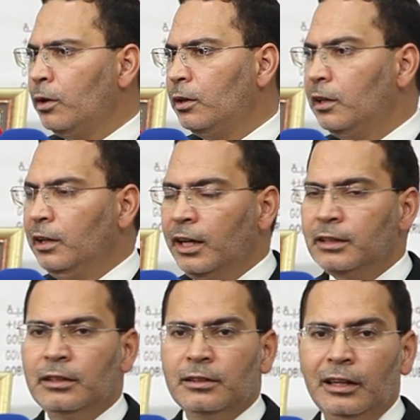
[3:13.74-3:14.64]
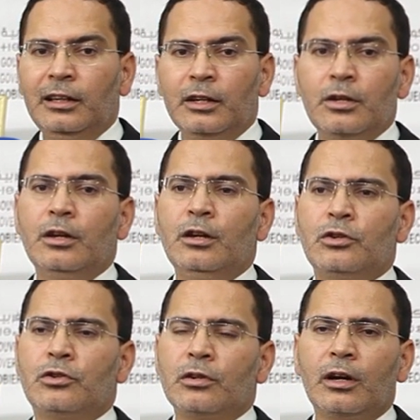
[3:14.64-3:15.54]
الحديث عن
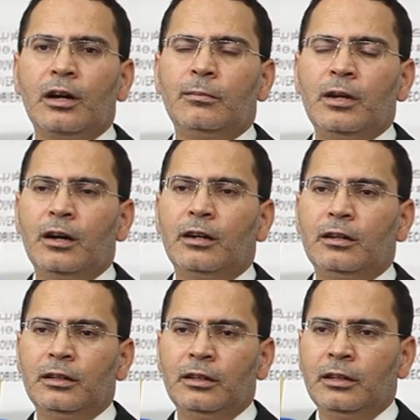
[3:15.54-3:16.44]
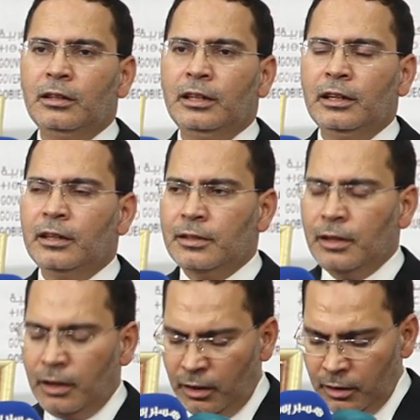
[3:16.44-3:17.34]
النتائج قبل آه،
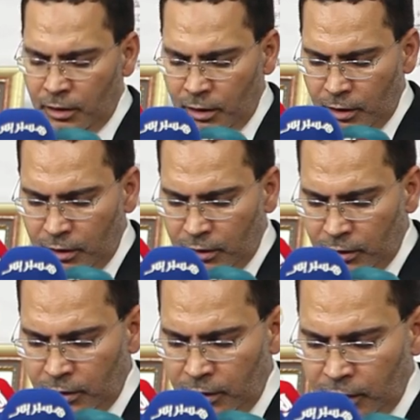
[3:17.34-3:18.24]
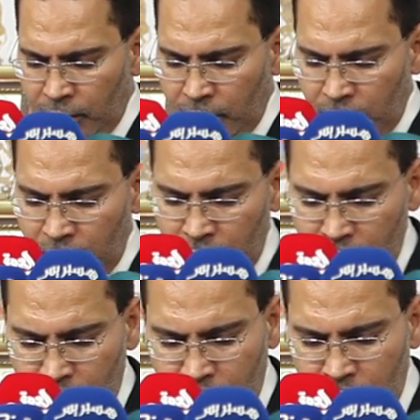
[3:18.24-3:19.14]
نهايتها آه، يعني
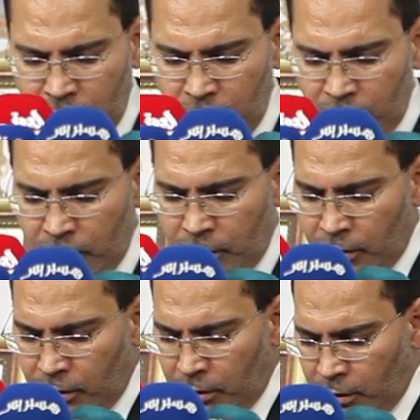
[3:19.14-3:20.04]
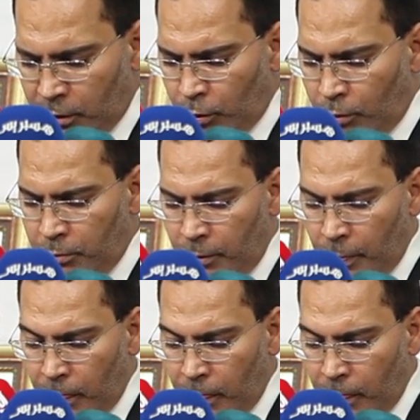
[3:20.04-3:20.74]
يصعب